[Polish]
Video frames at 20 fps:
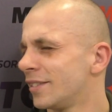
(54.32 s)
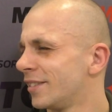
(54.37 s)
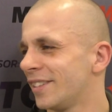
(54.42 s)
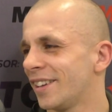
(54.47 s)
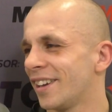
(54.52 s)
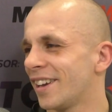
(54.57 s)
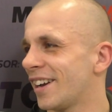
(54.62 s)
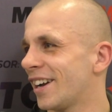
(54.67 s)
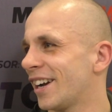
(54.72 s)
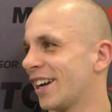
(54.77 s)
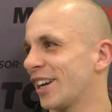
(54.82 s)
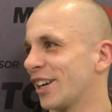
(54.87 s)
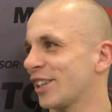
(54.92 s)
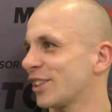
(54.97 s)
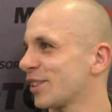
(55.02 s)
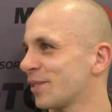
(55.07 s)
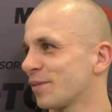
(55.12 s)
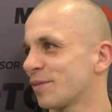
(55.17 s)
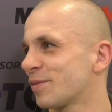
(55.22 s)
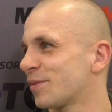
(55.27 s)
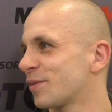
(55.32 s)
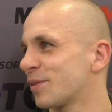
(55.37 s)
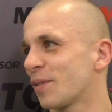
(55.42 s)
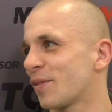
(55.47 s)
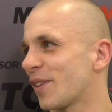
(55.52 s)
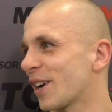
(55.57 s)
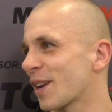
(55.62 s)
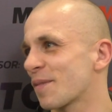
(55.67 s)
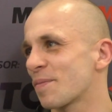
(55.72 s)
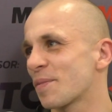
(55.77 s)
Nie, ja tam do
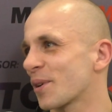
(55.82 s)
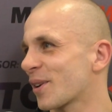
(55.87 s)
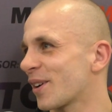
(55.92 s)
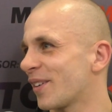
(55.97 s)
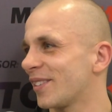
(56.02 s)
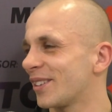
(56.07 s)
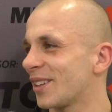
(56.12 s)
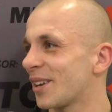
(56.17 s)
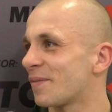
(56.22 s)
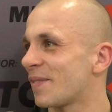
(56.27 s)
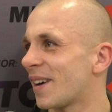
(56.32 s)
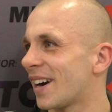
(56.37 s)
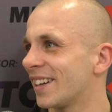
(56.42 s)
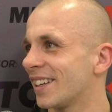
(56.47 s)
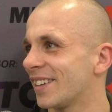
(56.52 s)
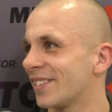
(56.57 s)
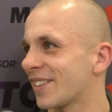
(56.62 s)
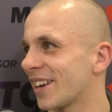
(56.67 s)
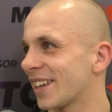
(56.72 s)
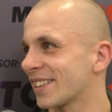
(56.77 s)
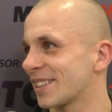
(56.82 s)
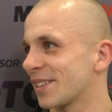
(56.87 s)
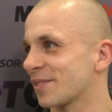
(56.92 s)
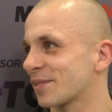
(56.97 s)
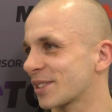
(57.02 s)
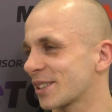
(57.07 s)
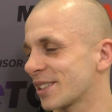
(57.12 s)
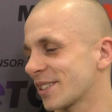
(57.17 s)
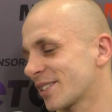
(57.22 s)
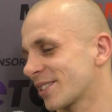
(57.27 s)
wagi piórkowej normalnie wracam.
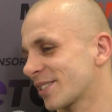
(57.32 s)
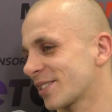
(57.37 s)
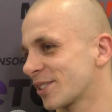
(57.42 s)
Chcę,